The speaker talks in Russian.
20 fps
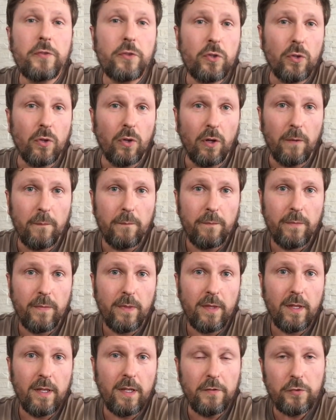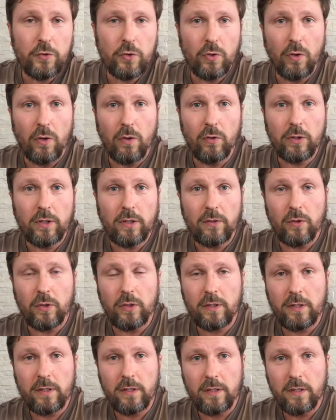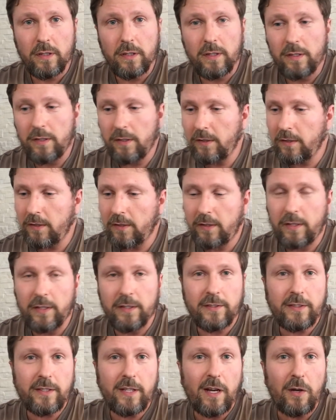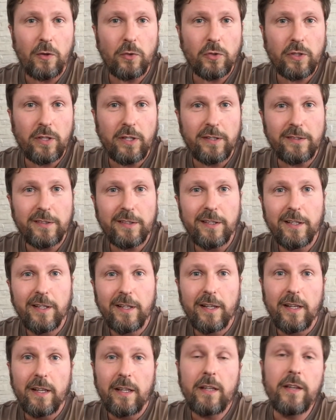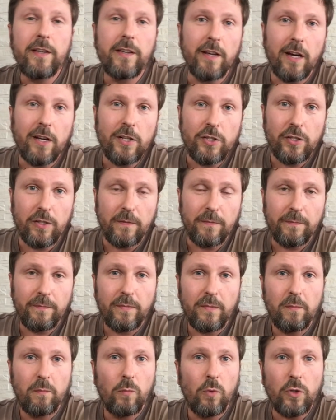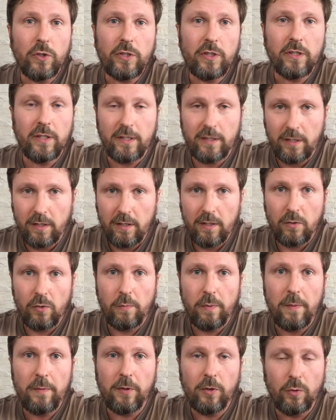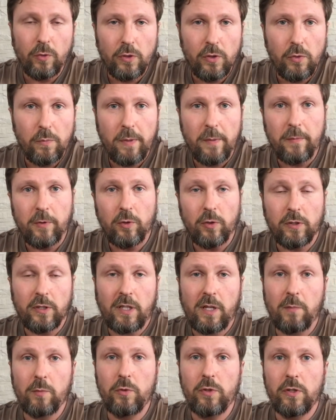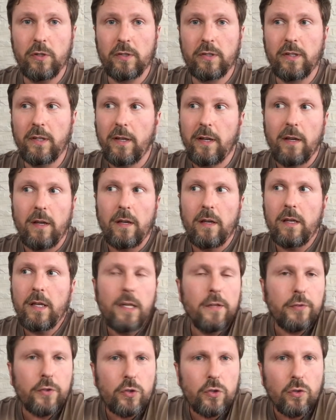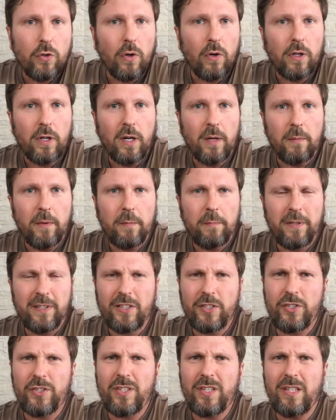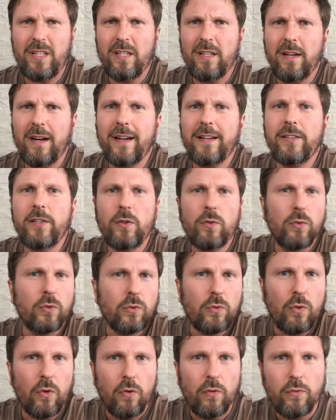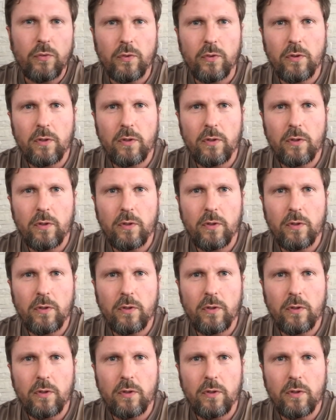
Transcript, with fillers: все. И все. Вот это вот э, Кинскаускас и Яшин. Мотин это упомянул и упомянул, это коммунист. И все как бы. Подожди, а где Гудков?